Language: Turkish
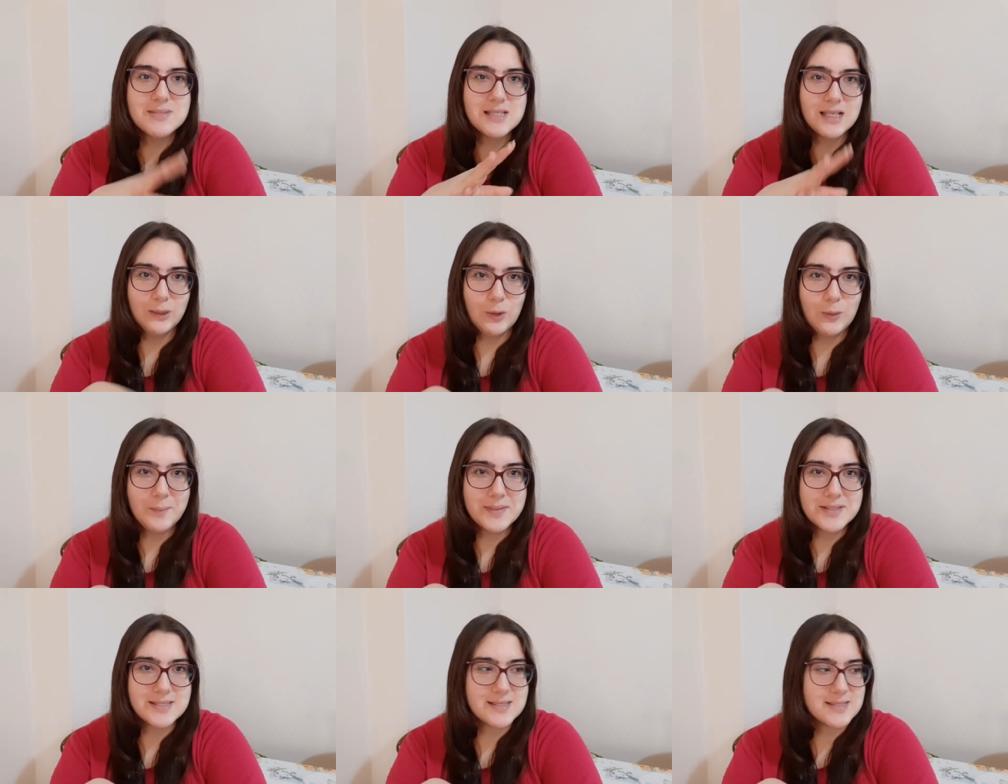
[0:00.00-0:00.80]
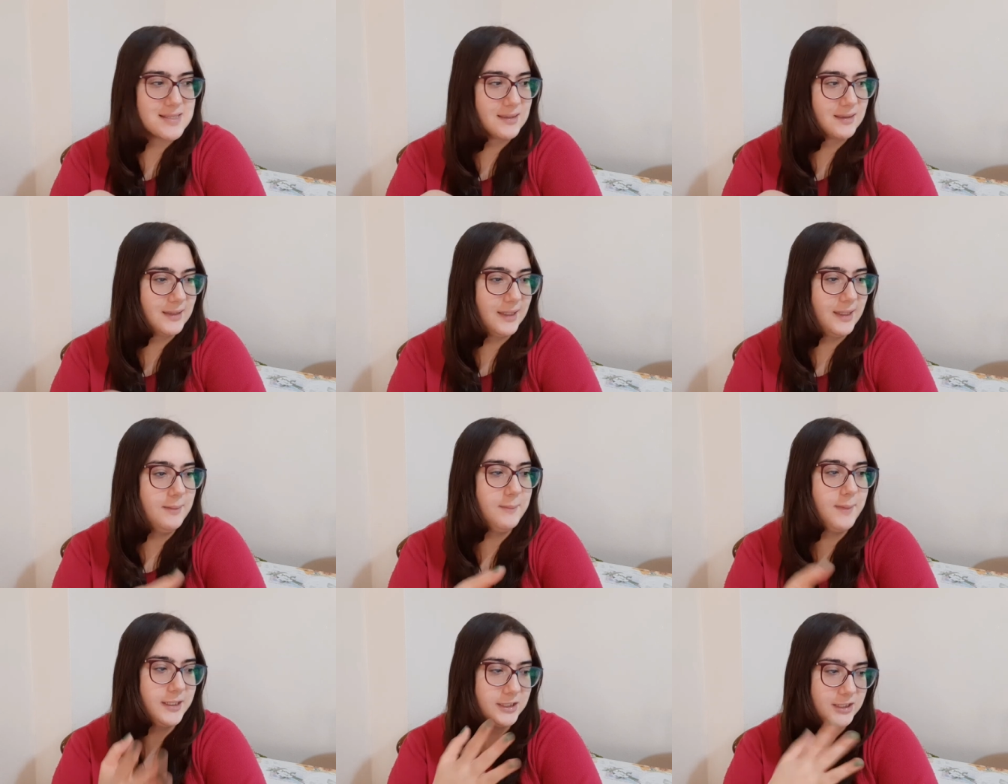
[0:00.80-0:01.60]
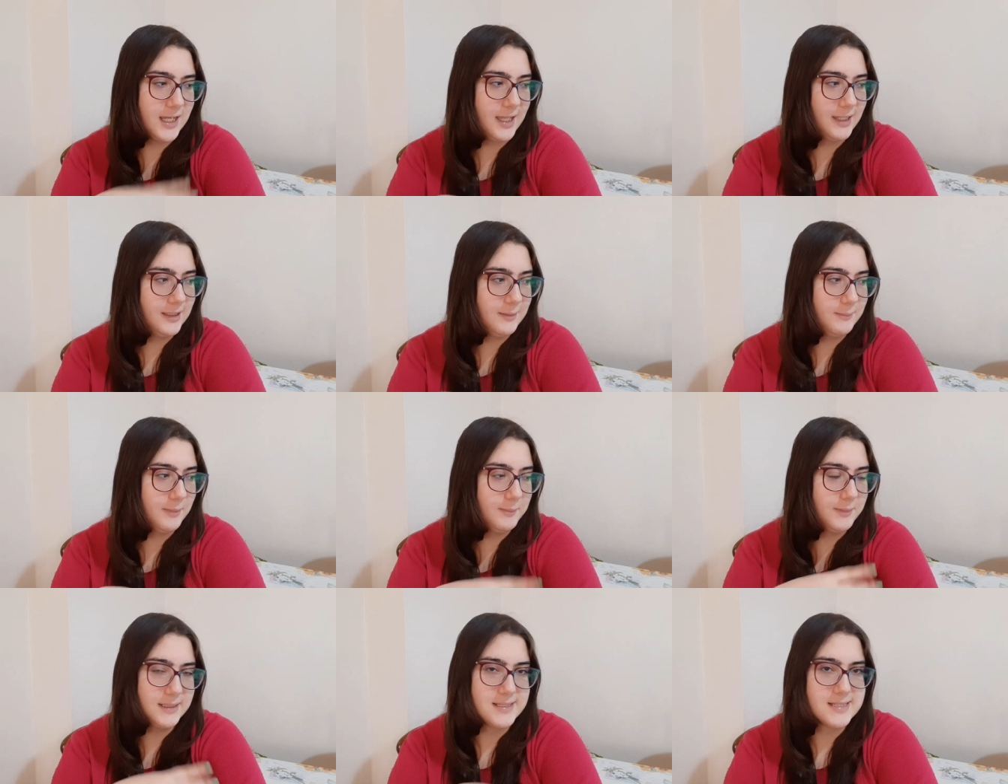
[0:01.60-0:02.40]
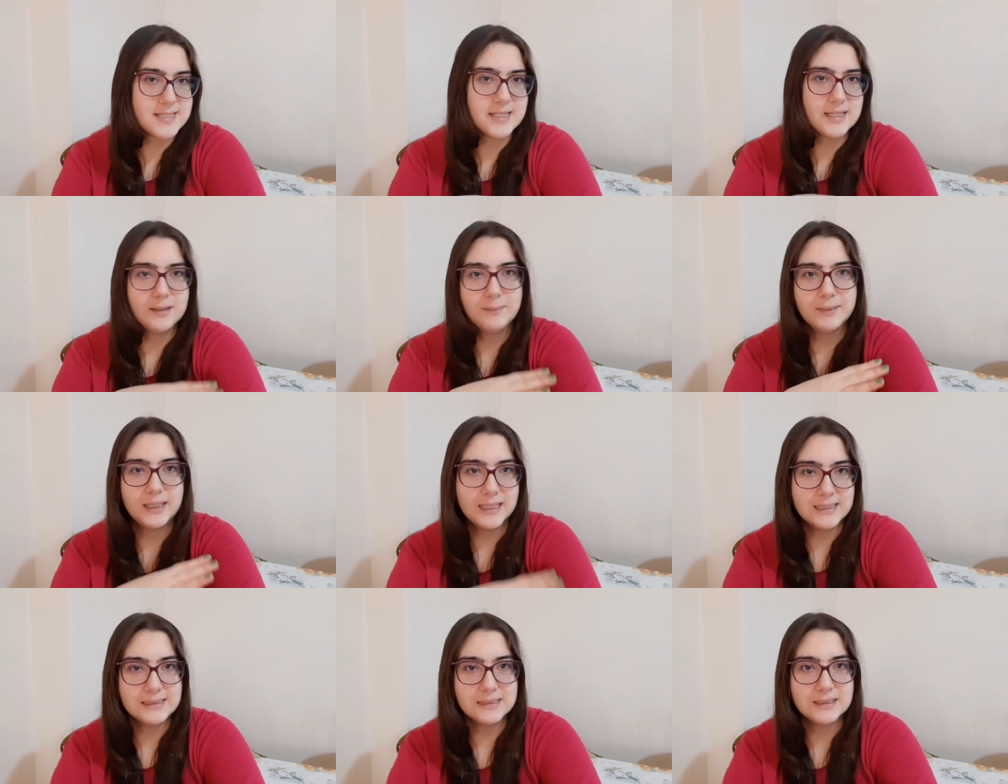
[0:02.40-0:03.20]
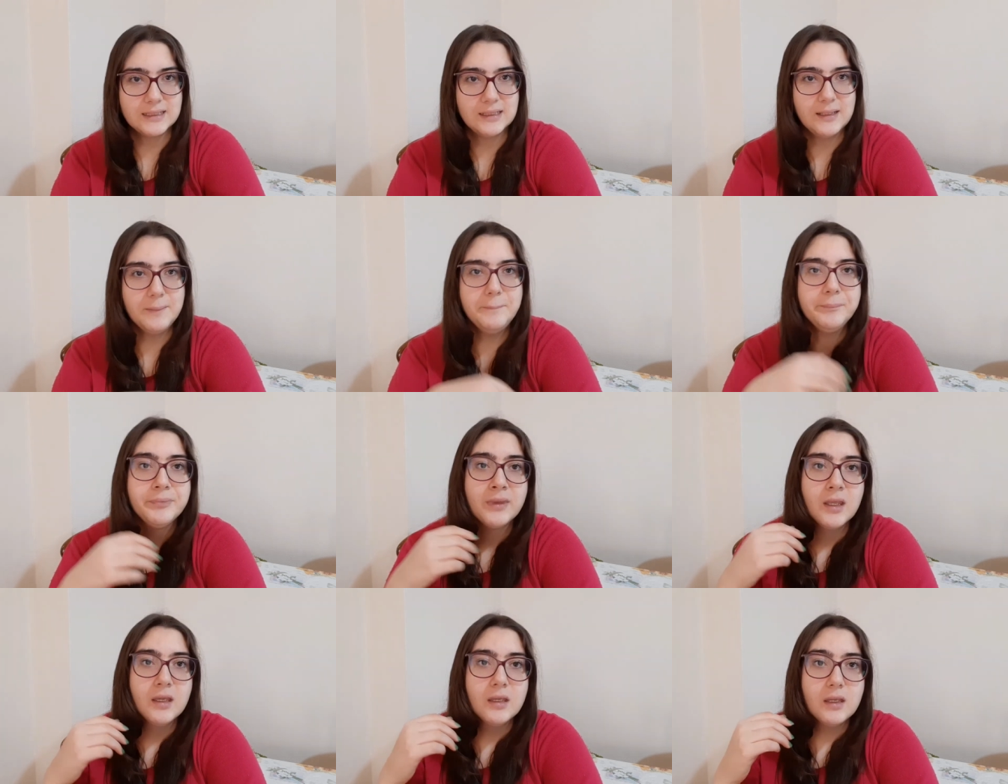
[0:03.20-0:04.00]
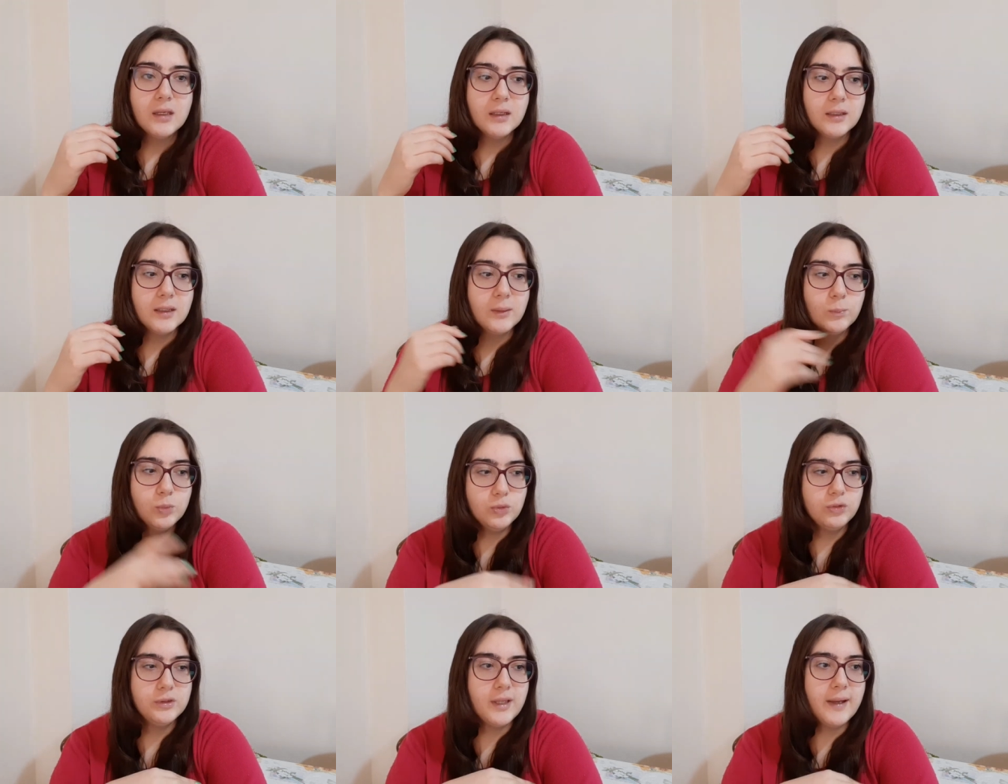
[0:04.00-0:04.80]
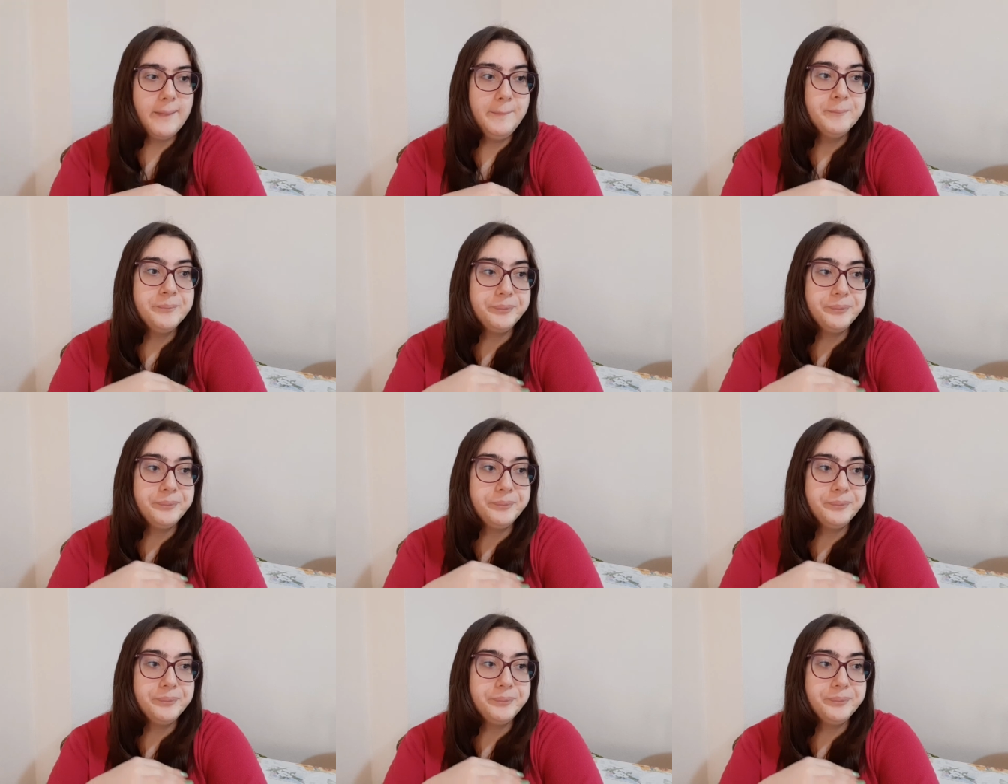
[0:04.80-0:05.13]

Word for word: Salon masasındayım. Eşyalarımı, bilgisayarımı getirdim. E, burada